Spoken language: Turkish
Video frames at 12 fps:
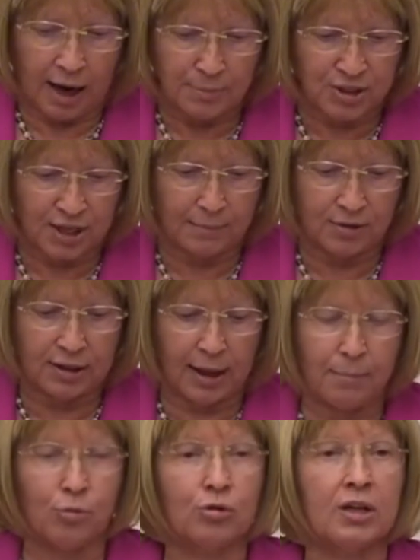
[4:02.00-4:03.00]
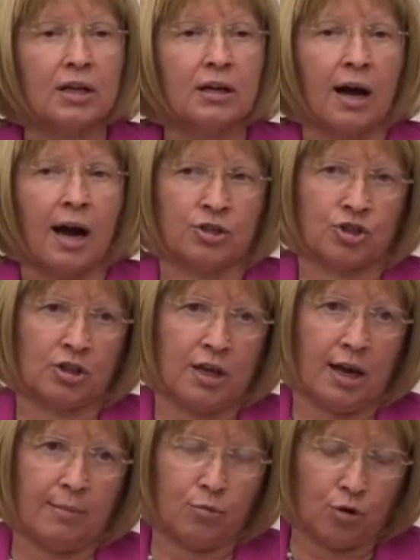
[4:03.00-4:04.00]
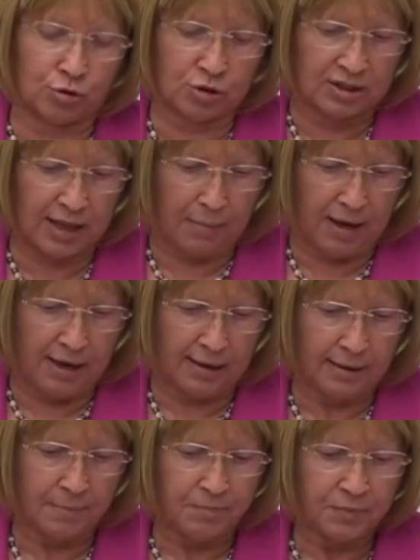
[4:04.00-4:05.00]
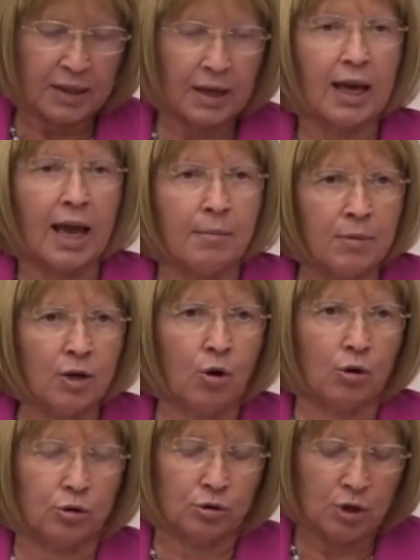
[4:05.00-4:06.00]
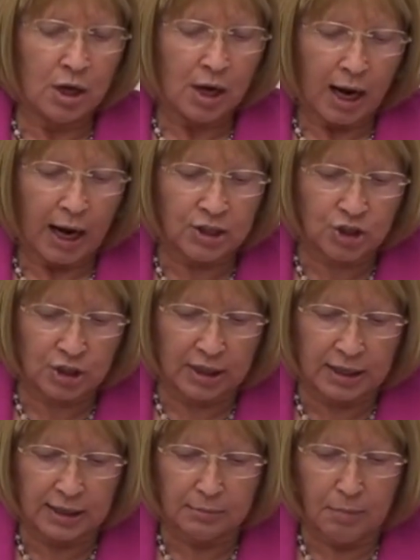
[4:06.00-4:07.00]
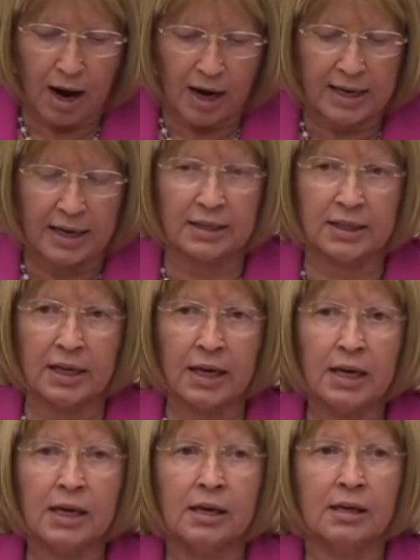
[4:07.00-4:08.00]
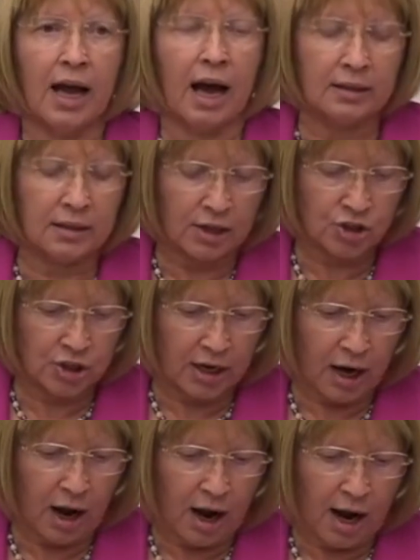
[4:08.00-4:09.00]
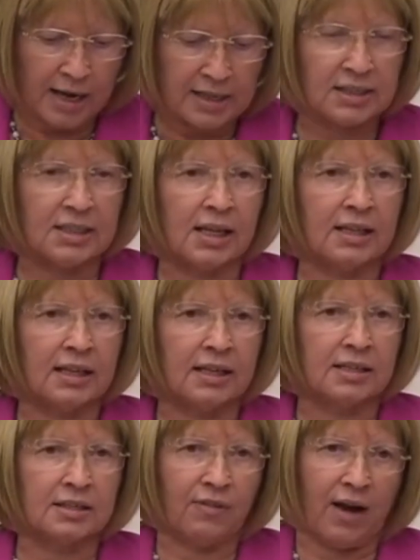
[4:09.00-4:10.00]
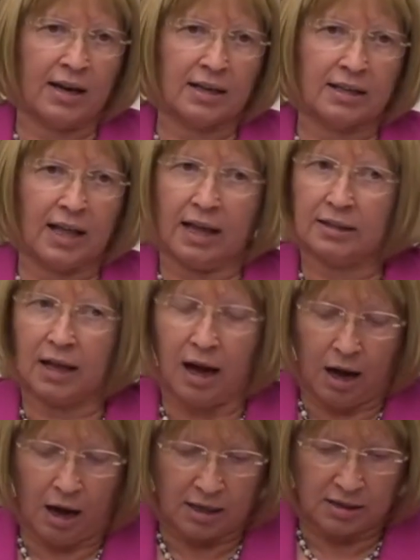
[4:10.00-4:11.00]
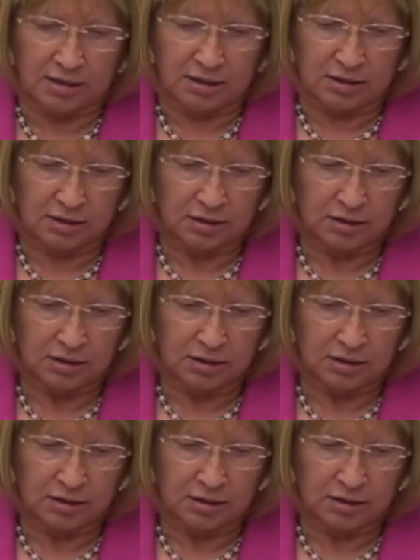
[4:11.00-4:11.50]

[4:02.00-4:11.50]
kapsamında bunları karşılayamıyoruz demeyin. Emin olun aşıların maliyeti yandaşlara ait sildiğiniz vergiden daha azdır.